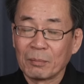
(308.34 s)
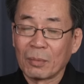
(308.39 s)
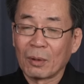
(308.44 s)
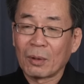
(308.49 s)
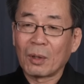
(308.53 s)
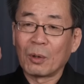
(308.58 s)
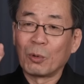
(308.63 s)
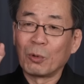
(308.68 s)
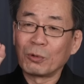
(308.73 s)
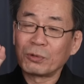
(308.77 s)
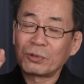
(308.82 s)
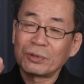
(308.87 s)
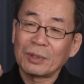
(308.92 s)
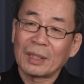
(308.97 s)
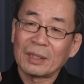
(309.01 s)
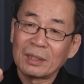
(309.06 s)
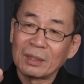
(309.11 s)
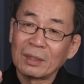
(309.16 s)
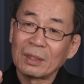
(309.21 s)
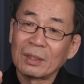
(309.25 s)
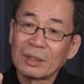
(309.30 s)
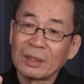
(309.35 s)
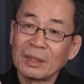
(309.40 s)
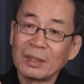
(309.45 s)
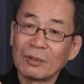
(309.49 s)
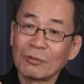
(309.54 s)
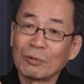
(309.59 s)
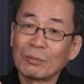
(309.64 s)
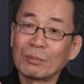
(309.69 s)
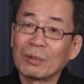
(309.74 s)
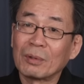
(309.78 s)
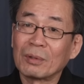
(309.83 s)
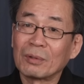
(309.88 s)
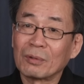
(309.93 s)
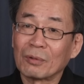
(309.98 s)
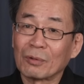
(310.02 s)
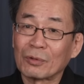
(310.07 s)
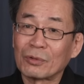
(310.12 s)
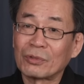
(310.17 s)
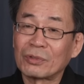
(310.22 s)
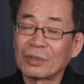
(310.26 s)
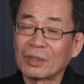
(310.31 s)
뭔가 호스 같은 걸 끼는 구멍으로
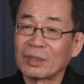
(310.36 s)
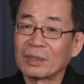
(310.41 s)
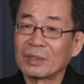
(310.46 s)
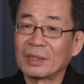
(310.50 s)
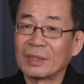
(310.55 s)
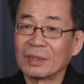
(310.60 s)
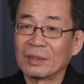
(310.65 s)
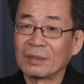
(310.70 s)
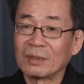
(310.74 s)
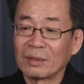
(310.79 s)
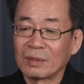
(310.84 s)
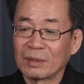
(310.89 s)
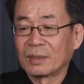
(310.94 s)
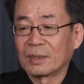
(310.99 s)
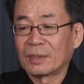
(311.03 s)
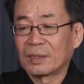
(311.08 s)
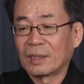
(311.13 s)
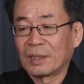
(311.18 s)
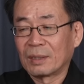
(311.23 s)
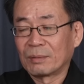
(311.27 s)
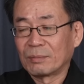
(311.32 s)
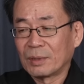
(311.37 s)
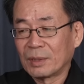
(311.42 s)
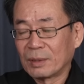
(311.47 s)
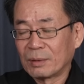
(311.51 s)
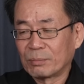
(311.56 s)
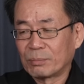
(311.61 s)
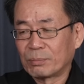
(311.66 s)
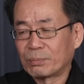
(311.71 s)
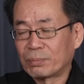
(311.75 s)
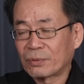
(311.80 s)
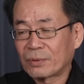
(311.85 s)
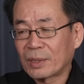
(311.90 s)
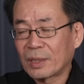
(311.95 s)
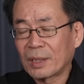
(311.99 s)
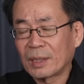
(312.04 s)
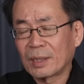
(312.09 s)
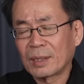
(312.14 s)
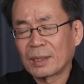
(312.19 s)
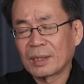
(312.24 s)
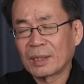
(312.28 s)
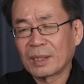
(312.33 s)
추정이 돼요. 그 다음에
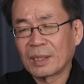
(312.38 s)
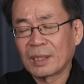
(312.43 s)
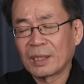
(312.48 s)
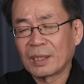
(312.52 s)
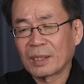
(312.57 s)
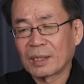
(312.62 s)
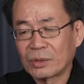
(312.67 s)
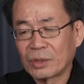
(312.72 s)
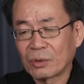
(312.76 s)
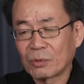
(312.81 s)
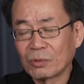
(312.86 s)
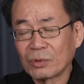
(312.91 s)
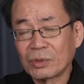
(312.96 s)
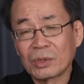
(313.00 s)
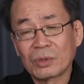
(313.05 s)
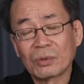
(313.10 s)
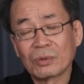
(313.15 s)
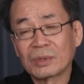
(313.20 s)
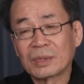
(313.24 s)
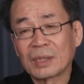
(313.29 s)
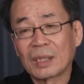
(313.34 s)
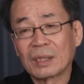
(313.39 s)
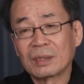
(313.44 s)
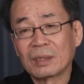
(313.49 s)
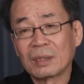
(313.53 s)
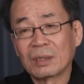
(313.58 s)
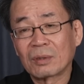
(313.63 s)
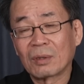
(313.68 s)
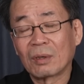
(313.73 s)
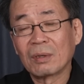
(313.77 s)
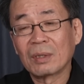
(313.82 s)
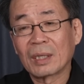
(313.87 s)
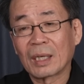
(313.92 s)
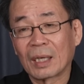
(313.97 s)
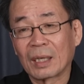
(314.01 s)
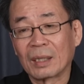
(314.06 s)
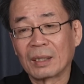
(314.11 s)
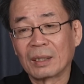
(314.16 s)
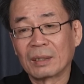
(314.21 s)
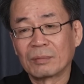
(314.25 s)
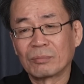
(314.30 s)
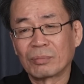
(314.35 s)
북한의 최고 지도자들
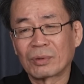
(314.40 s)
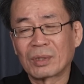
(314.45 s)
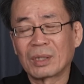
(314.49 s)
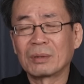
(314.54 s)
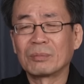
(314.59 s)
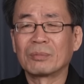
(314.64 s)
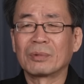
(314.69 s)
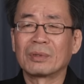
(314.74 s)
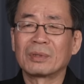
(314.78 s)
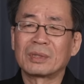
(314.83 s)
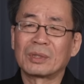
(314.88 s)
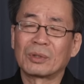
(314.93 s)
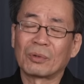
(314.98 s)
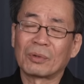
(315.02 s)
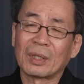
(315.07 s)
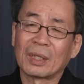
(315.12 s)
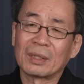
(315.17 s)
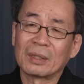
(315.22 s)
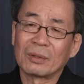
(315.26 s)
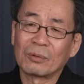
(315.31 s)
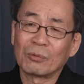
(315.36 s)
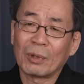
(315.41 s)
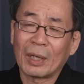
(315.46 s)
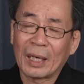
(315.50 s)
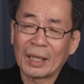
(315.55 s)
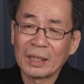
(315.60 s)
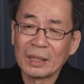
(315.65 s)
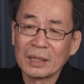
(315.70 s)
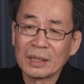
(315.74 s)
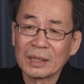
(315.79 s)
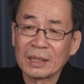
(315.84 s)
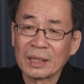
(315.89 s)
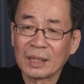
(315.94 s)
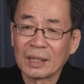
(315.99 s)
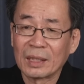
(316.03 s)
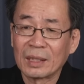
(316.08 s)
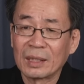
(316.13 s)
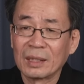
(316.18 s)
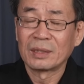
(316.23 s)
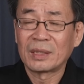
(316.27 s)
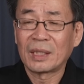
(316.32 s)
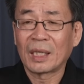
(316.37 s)
건강. 북한 뭐 지도자들은
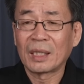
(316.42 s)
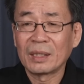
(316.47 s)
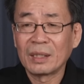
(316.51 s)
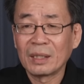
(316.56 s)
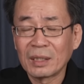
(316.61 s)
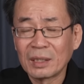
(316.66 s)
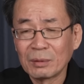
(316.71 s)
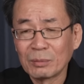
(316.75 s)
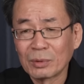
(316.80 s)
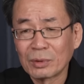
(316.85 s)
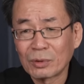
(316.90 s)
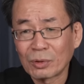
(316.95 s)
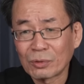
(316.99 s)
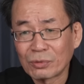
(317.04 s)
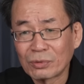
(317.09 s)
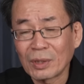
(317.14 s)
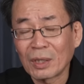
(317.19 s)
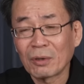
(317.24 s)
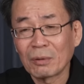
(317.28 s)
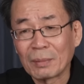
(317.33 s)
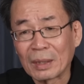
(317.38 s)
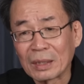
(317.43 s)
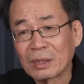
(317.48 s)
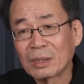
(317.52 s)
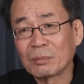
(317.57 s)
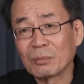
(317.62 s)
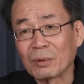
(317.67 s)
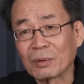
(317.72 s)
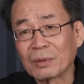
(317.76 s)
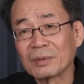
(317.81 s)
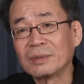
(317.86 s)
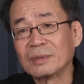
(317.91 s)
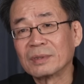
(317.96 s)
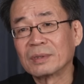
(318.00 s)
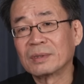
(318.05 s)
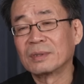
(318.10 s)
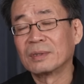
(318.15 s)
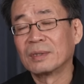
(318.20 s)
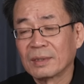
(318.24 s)
왕이니까 자기들끼리 뭐 특수한 걸 만들어 먹거든요.